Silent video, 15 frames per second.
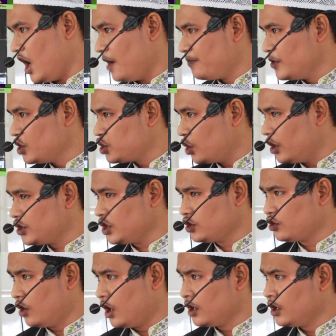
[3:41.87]
আপনি
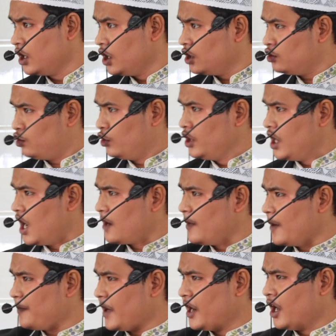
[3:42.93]
সচেতন দুনিয়ার
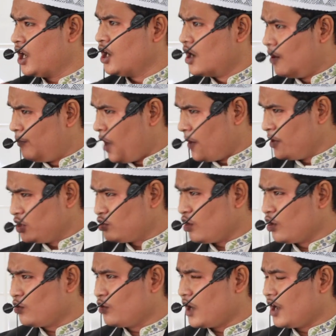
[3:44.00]
ব্যাপারে পবিত্র
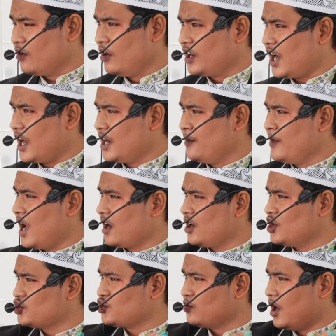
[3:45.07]
কোরআনুল কারিমে
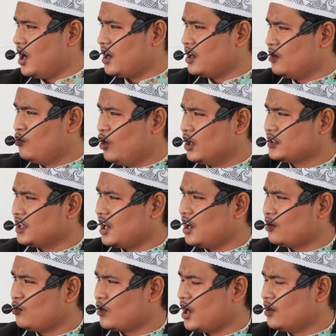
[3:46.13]
আল্লাহ সুবাহ
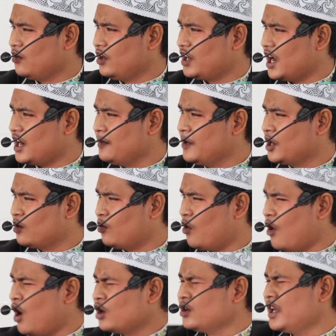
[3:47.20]
কোরআনুল কারিমের
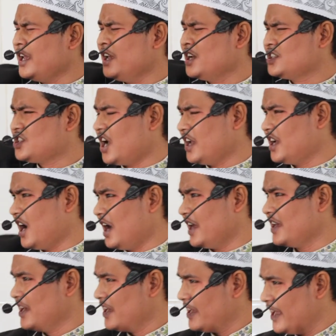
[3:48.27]
অনেক
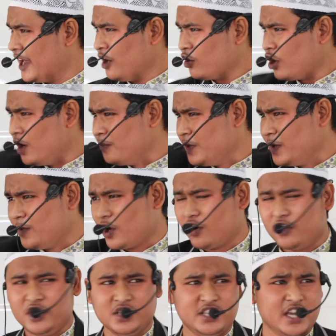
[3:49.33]
জায়গায় এরকম
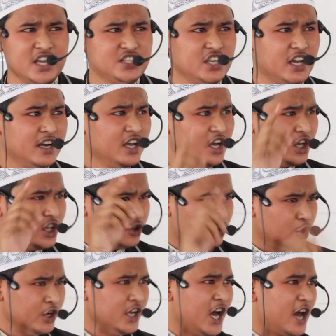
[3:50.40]
বিবরণী দিয়েছেন
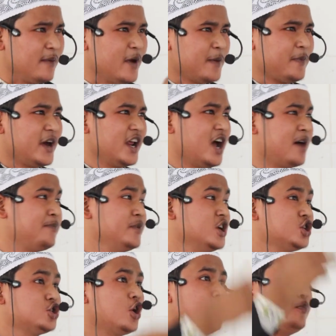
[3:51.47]
দুনিয়ার ব্যাপারে আপনি
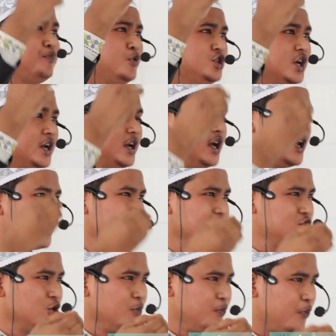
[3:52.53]
সব বুঝেন
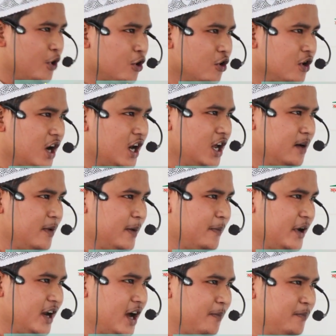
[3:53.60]
কিন্তু পরকালের
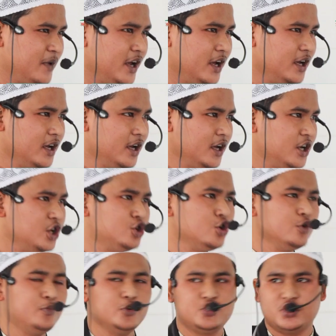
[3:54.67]
ব্যাপারে আপনি
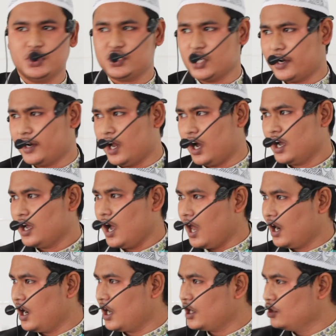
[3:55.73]
কিছুই বুঝতে চান না
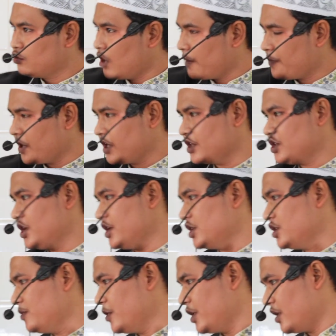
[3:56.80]
আল্লাহ কিন্তু আপনাকে
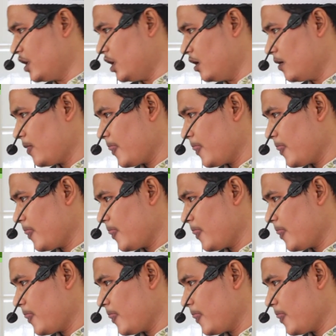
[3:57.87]
ছেড়ে দিবেন না